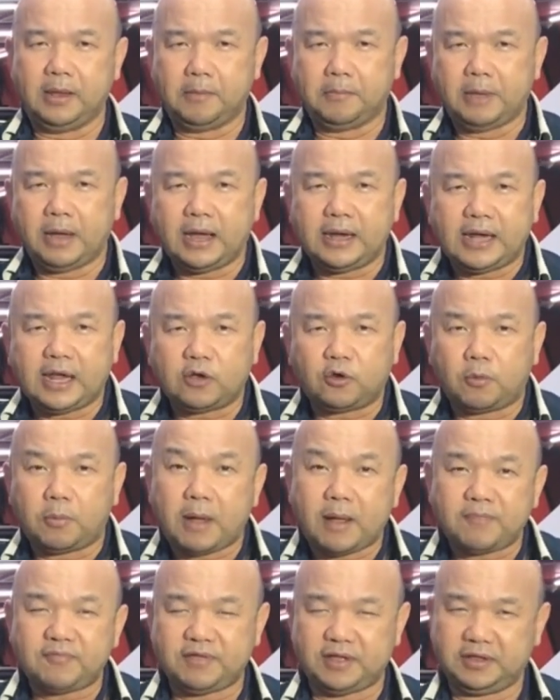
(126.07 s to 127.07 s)
เพื่อให้ได้คุณ
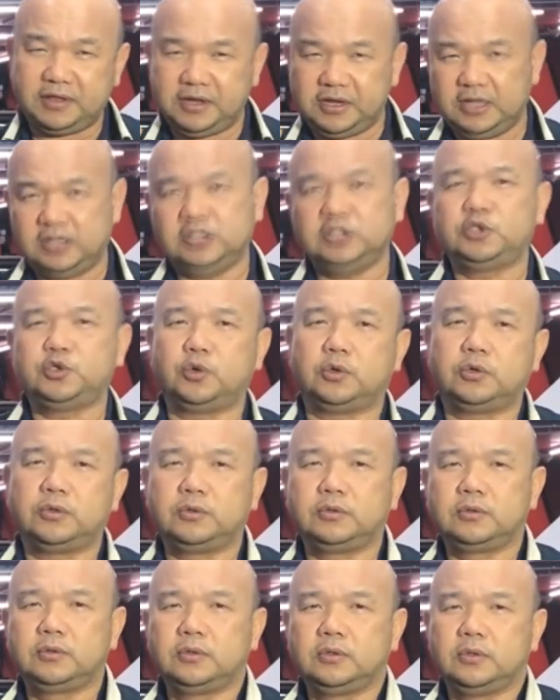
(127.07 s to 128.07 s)
ภาพเสียงที่ดีที่สุ
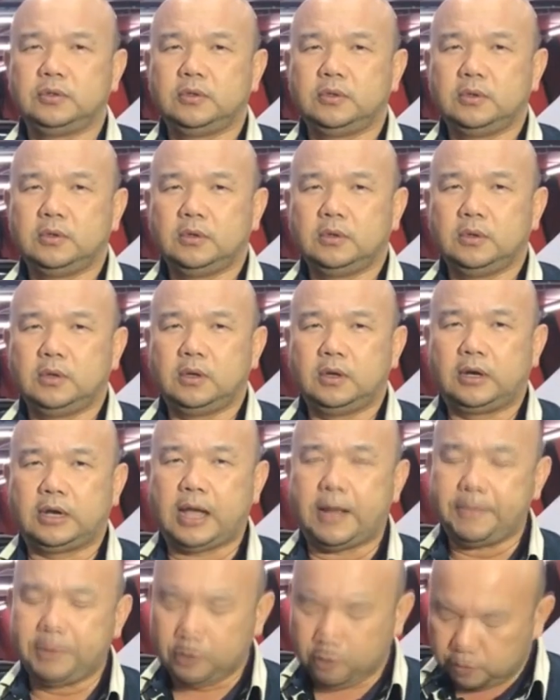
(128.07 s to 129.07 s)
ดะค
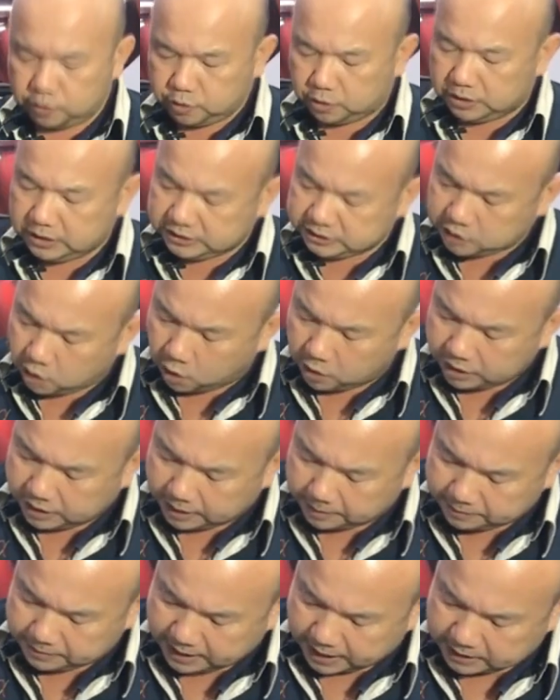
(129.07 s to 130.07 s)
รับมาดูส่วนที่2นะ
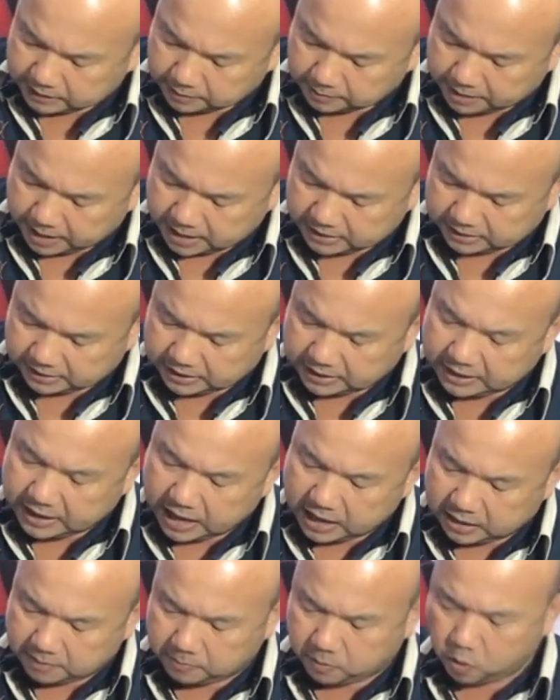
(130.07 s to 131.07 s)
ครับการทำงานทางด้านห
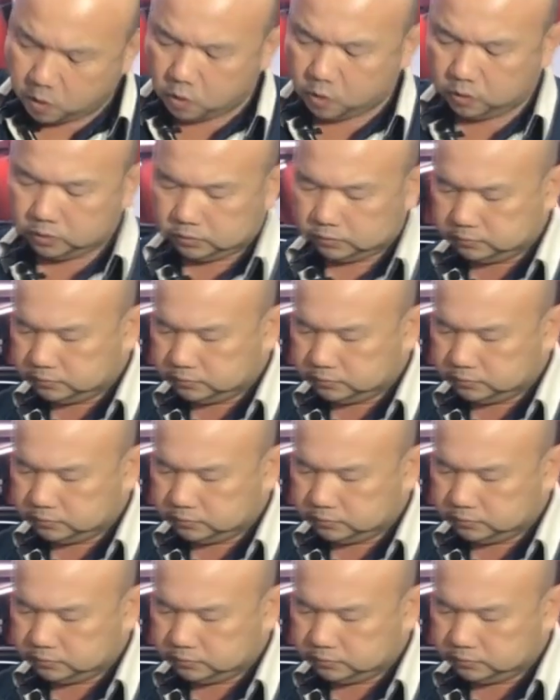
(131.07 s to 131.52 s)
น้าลำโพง